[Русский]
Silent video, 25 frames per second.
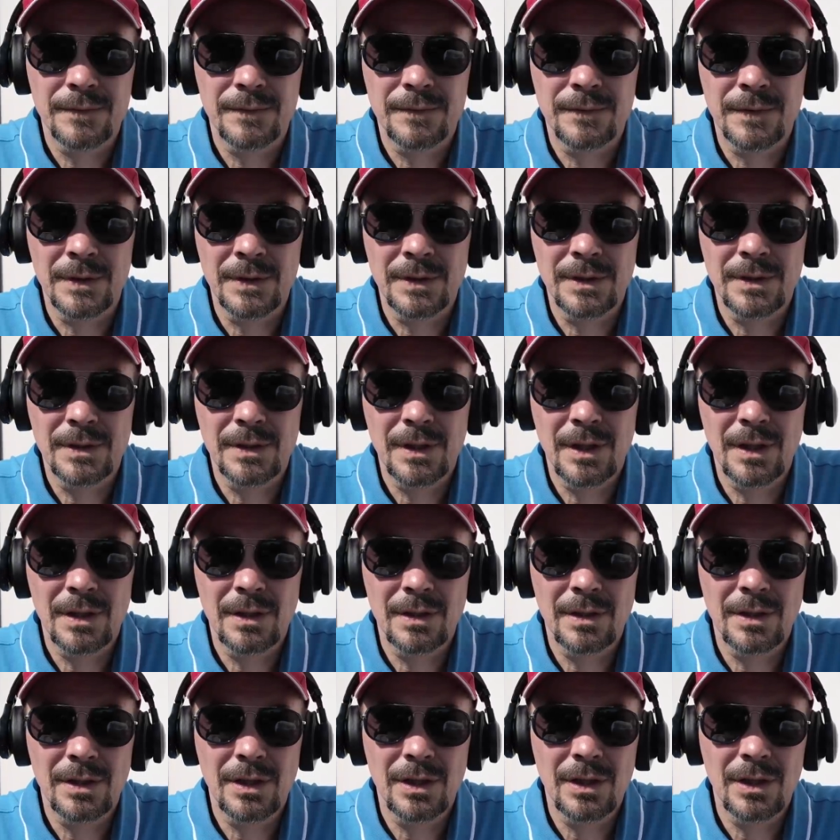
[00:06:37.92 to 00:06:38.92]

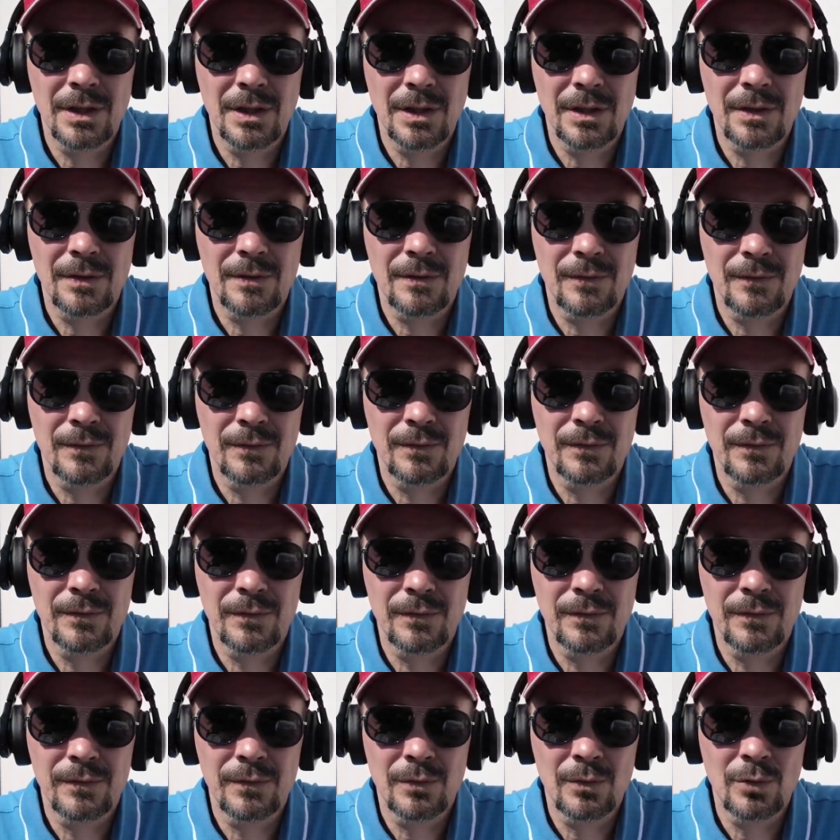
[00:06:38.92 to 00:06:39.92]
Фонтен делает
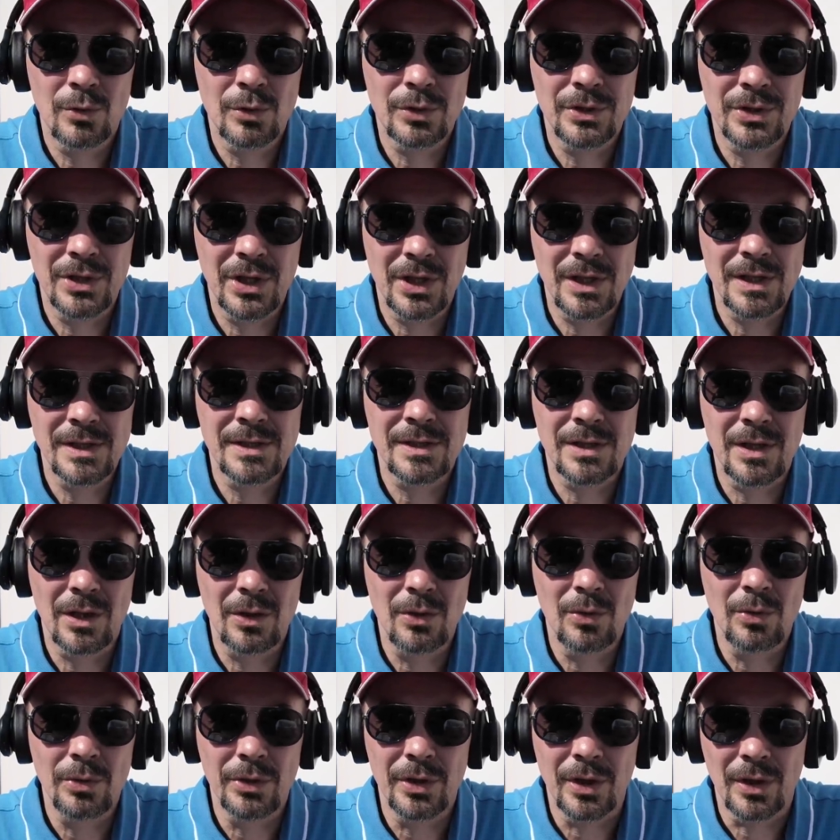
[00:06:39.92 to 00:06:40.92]
в год 300
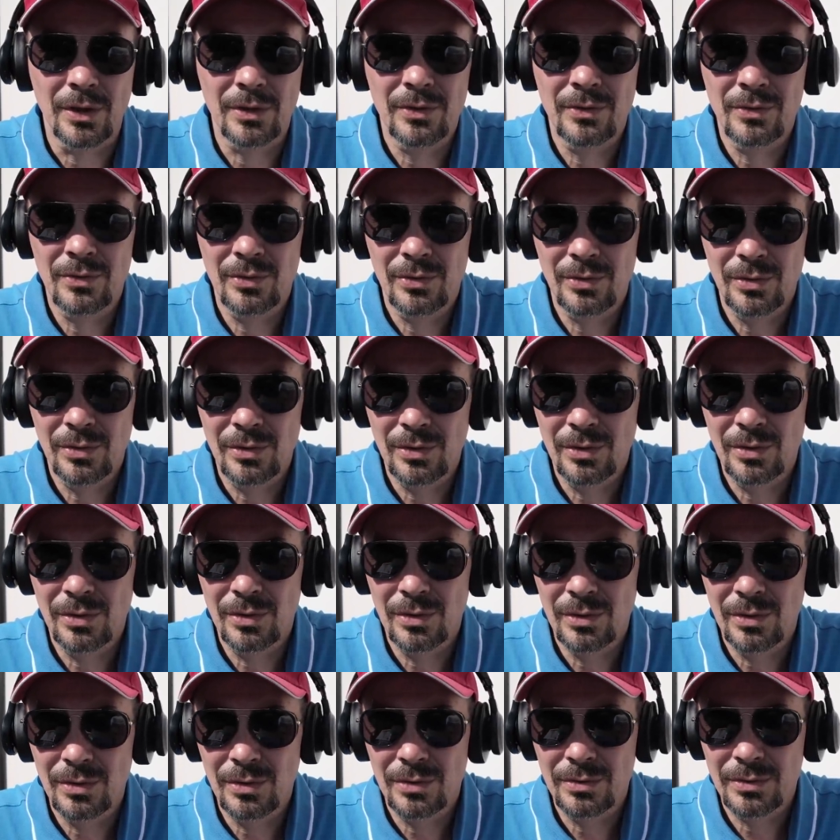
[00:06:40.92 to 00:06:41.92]
лодок,
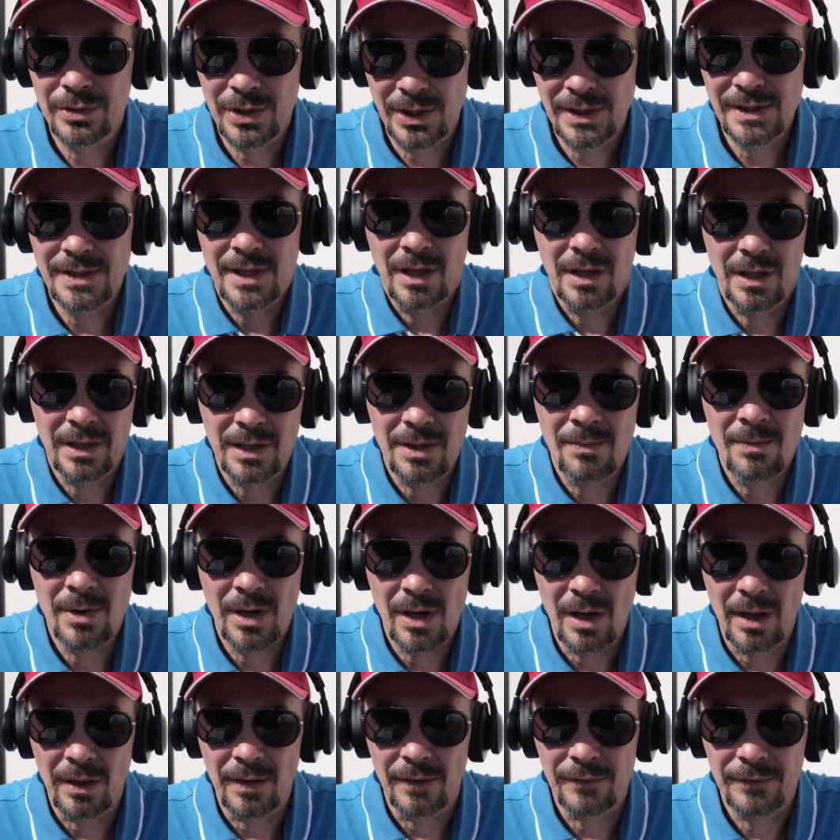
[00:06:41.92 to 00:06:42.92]
то 300
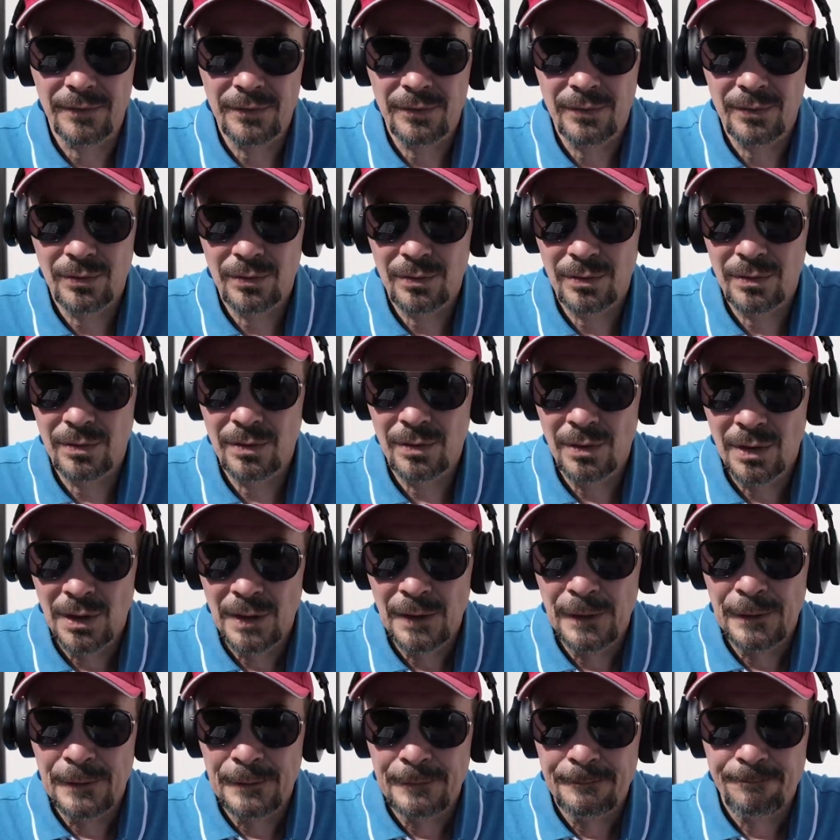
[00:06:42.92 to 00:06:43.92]
катамаранов, то
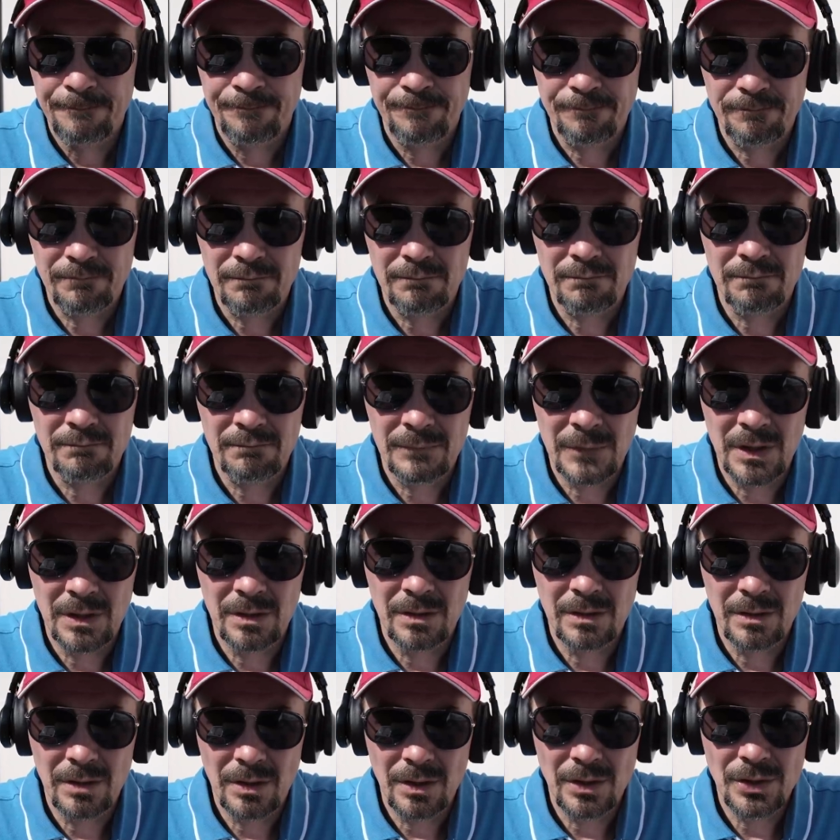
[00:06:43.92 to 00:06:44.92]

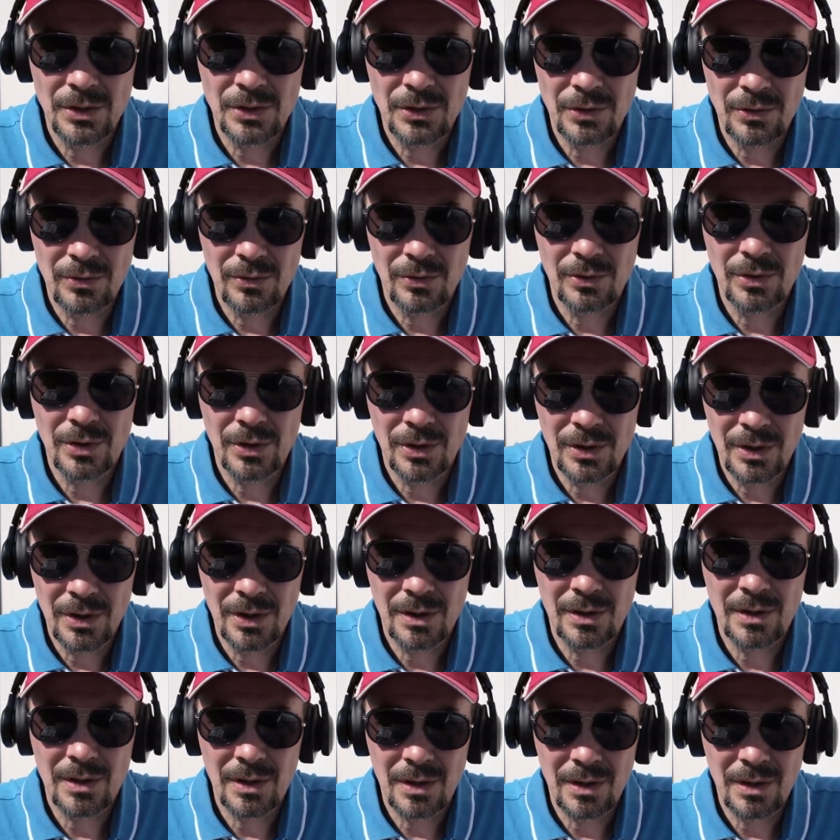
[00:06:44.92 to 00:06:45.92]
э, речь идет
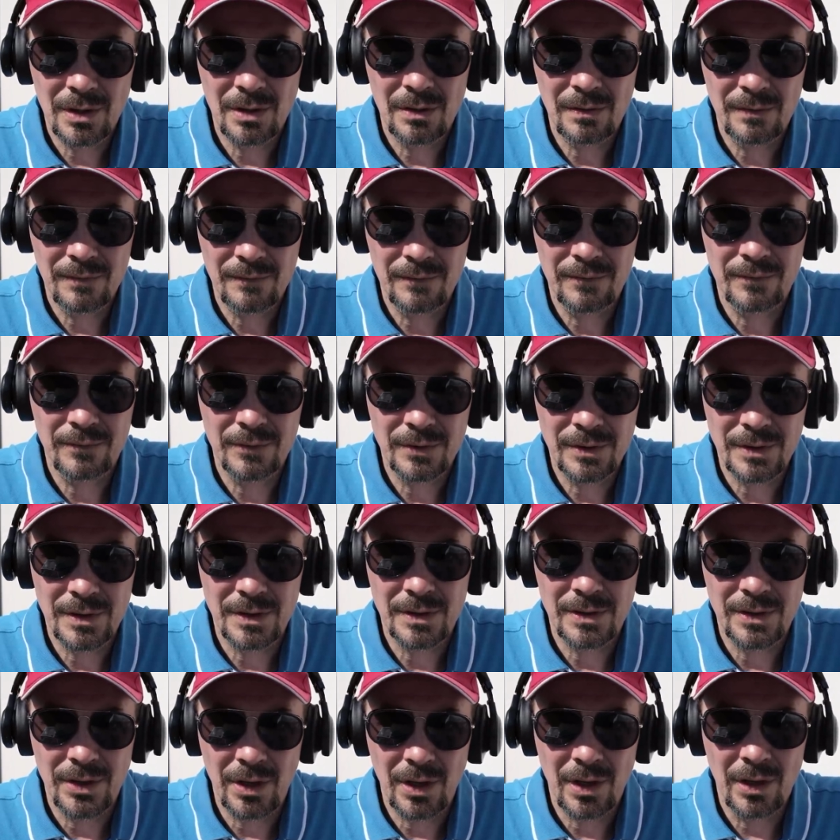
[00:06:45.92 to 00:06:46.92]
где-то, вот
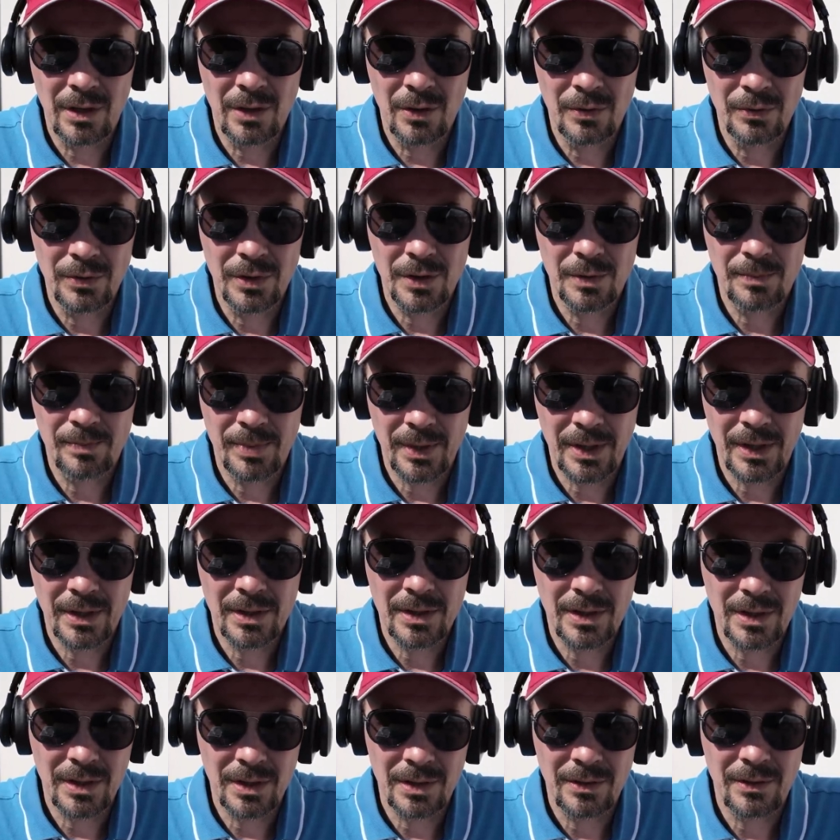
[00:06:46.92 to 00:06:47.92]
застряло у них
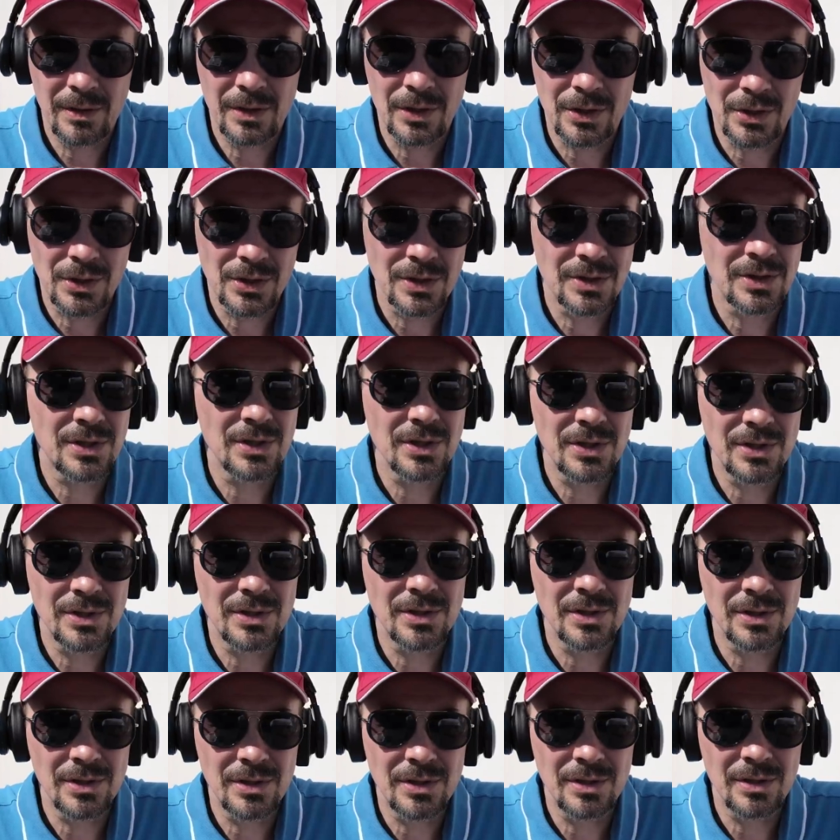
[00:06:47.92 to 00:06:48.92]
порядка, наверное,
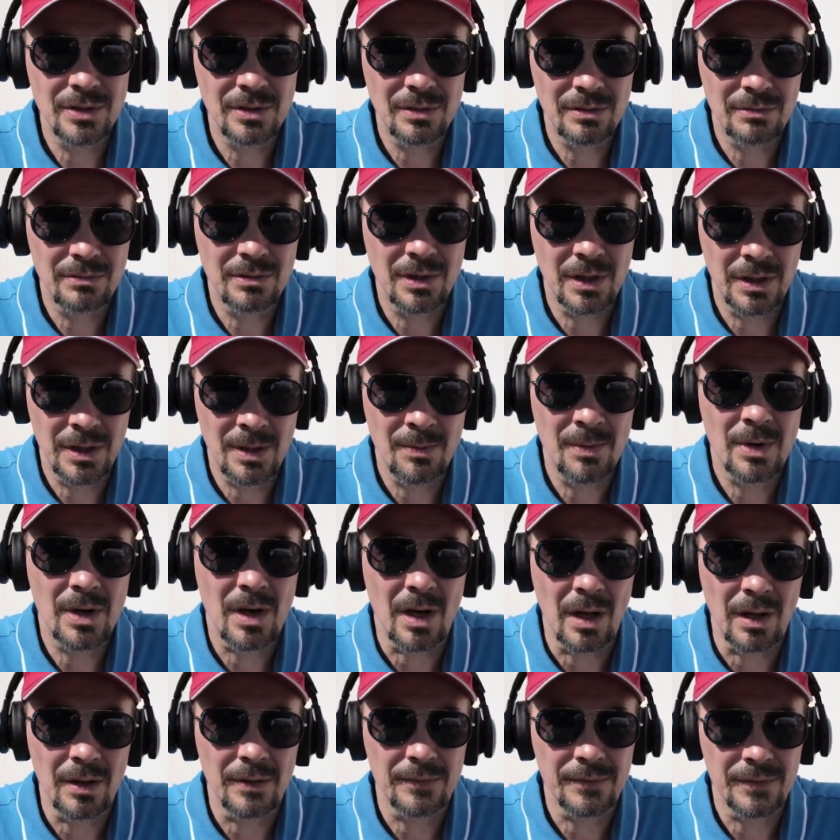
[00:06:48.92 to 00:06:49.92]
60
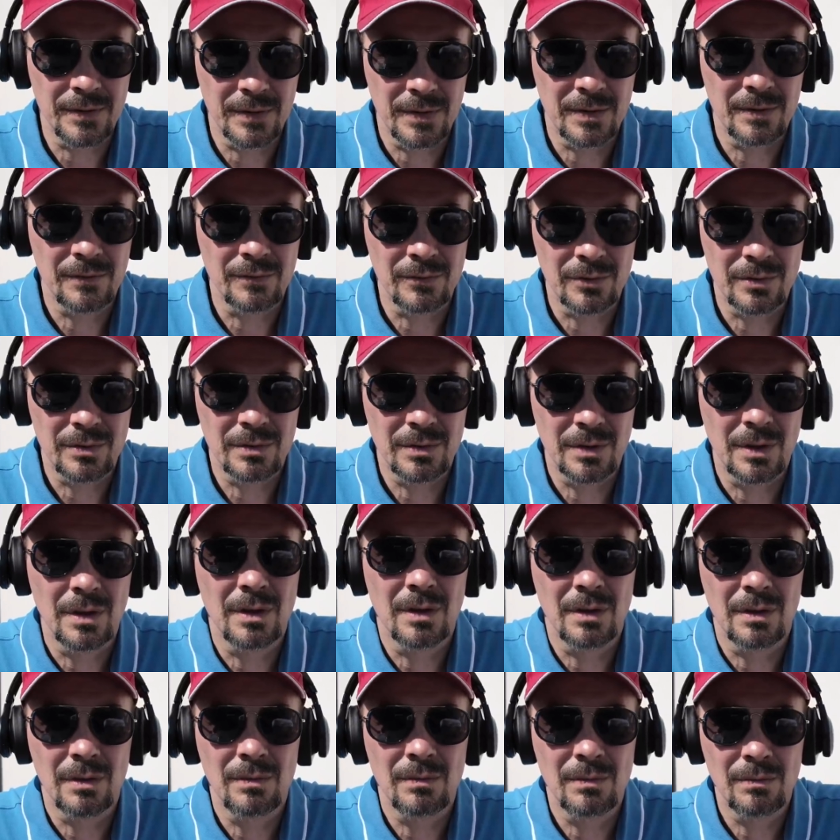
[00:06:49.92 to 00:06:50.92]
катамаранов, это вот
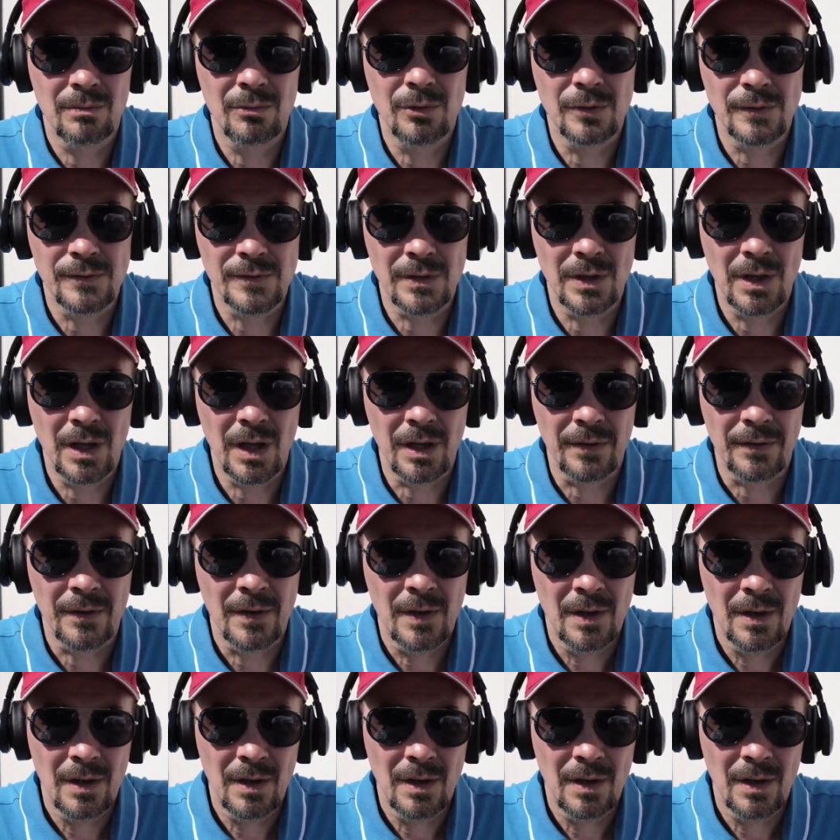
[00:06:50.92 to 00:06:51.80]
на мой взгляд.